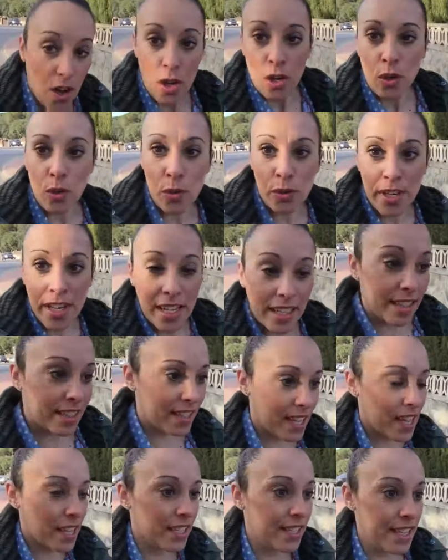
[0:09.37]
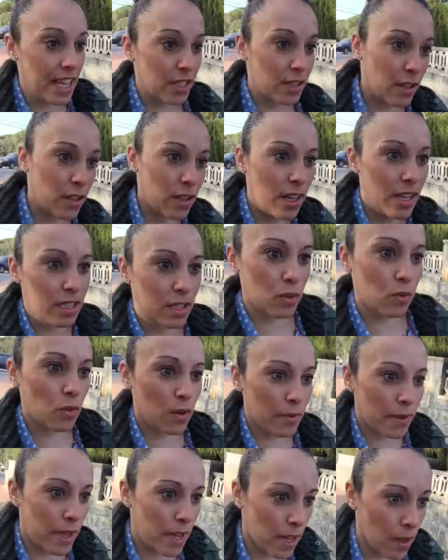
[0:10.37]
Lunes, ya son las
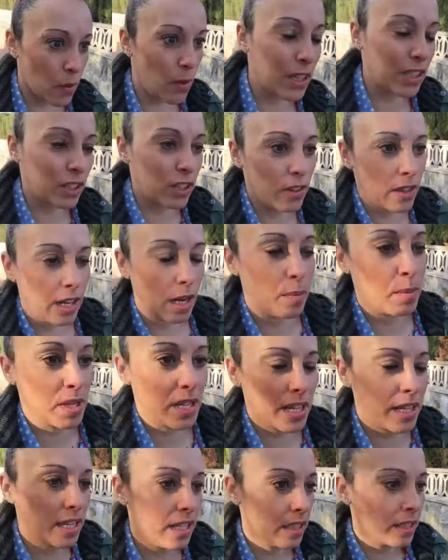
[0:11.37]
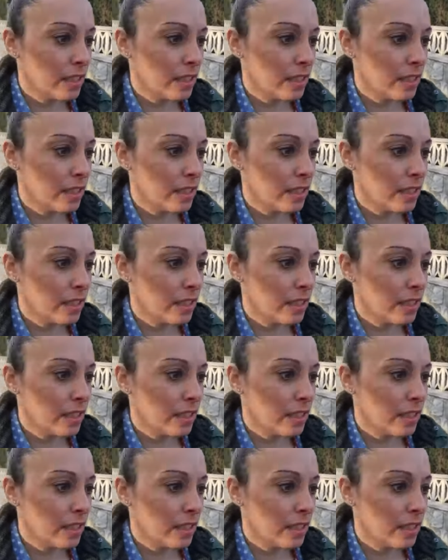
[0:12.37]
9 y cuarto de la mañana.